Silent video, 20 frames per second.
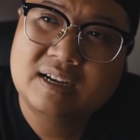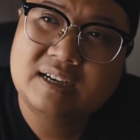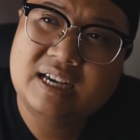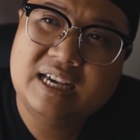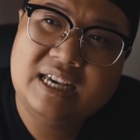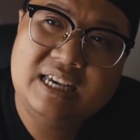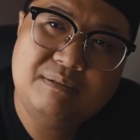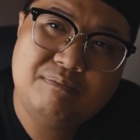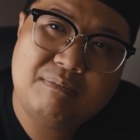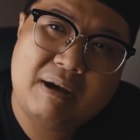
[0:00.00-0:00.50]

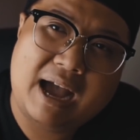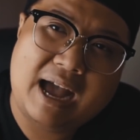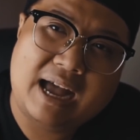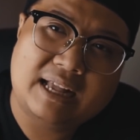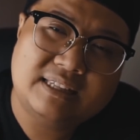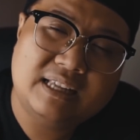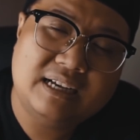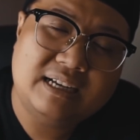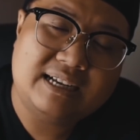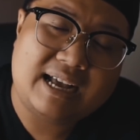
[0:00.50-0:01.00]
khi
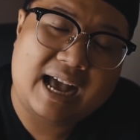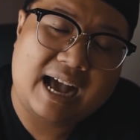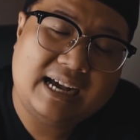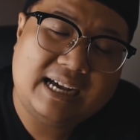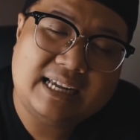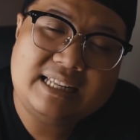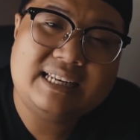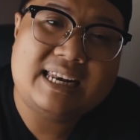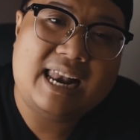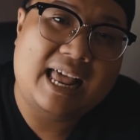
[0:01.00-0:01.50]
mà tất cả
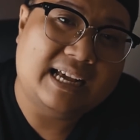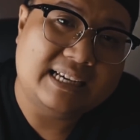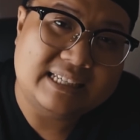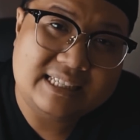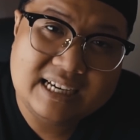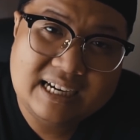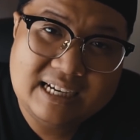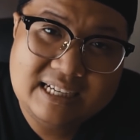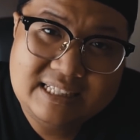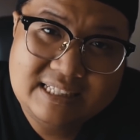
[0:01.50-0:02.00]
khách làng
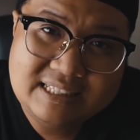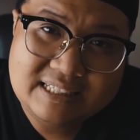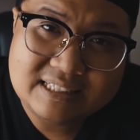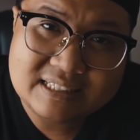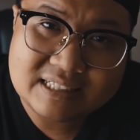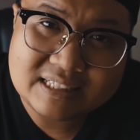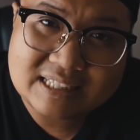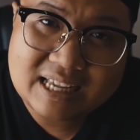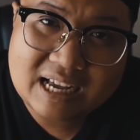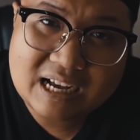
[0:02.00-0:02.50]
chơi
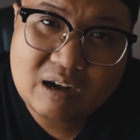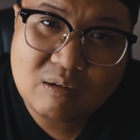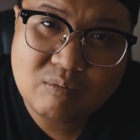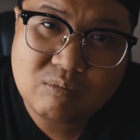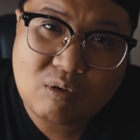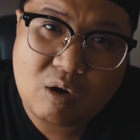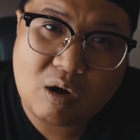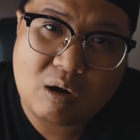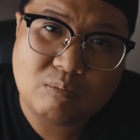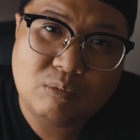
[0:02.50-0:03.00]
người ta
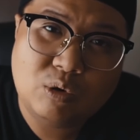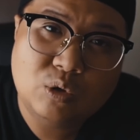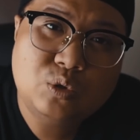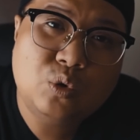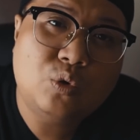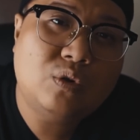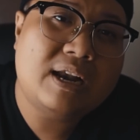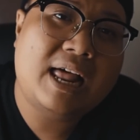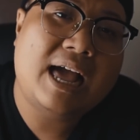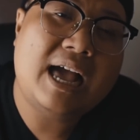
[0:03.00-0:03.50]
không còn mua
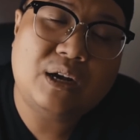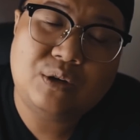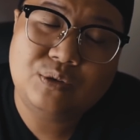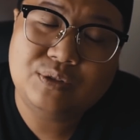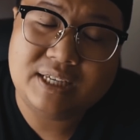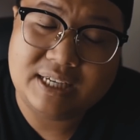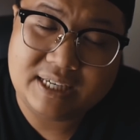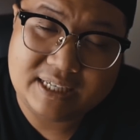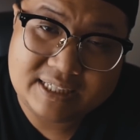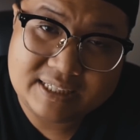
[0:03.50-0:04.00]
thuốc lá của
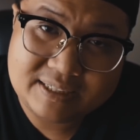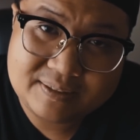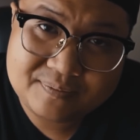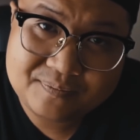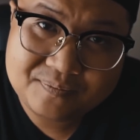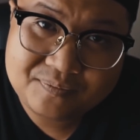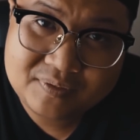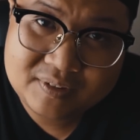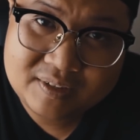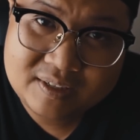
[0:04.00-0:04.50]
chị
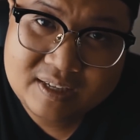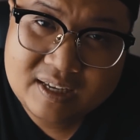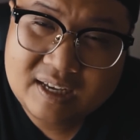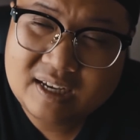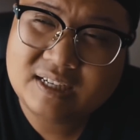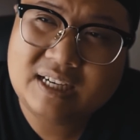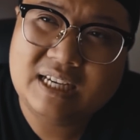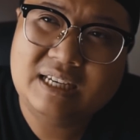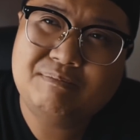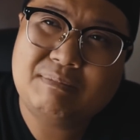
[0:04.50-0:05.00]

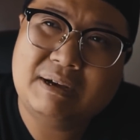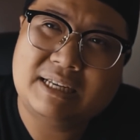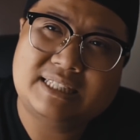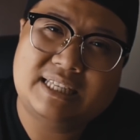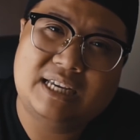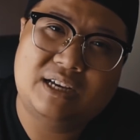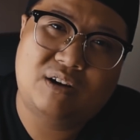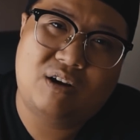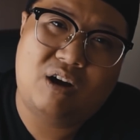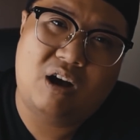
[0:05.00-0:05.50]
khi mà
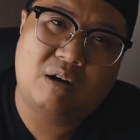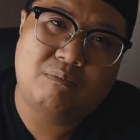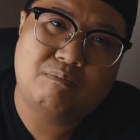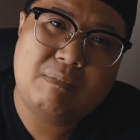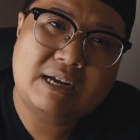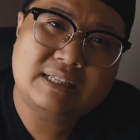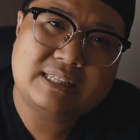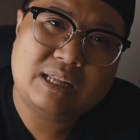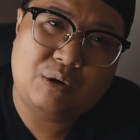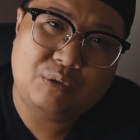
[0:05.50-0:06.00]
sài gòn
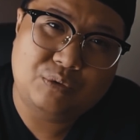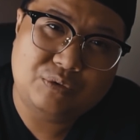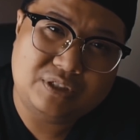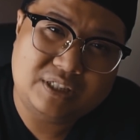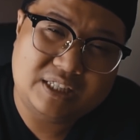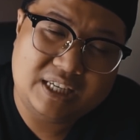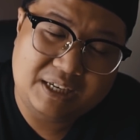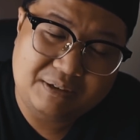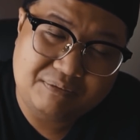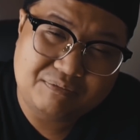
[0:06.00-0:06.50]
bắt đầu
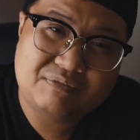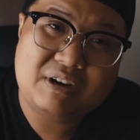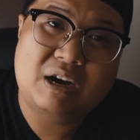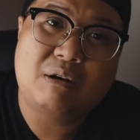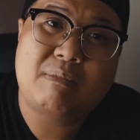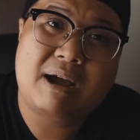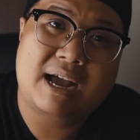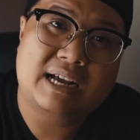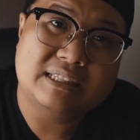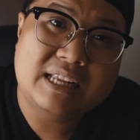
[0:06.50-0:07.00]
chìm
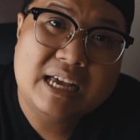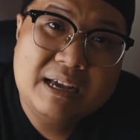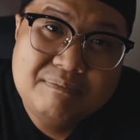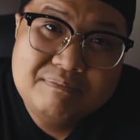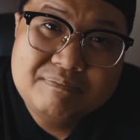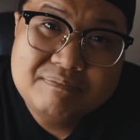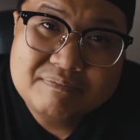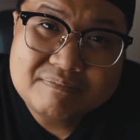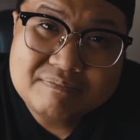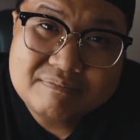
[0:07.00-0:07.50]
vào màn
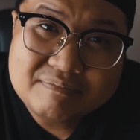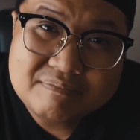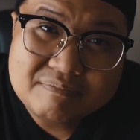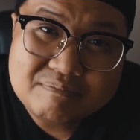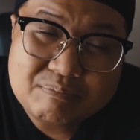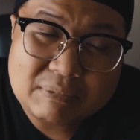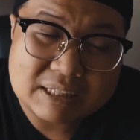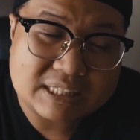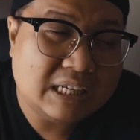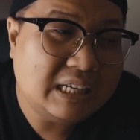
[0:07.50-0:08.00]
đêm
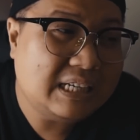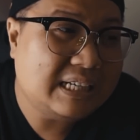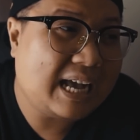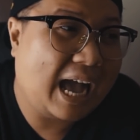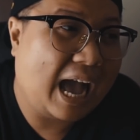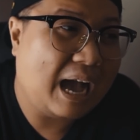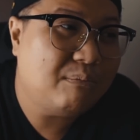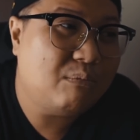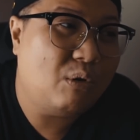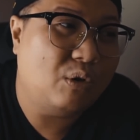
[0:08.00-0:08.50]
mà tất
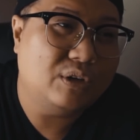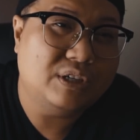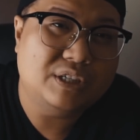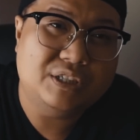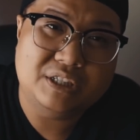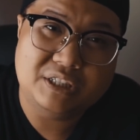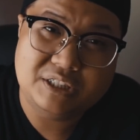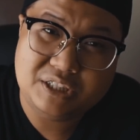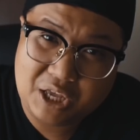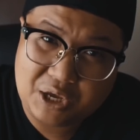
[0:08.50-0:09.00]
cả mọi
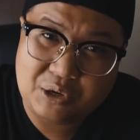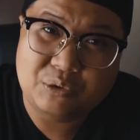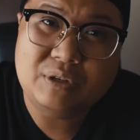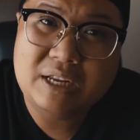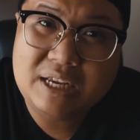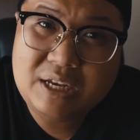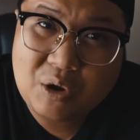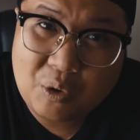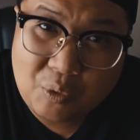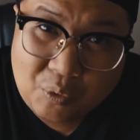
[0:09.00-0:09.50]
người đều
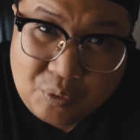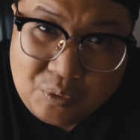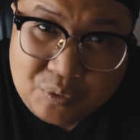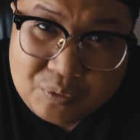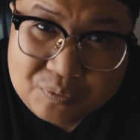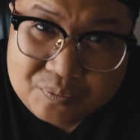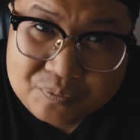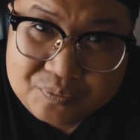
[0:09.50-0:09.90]
đi ngủ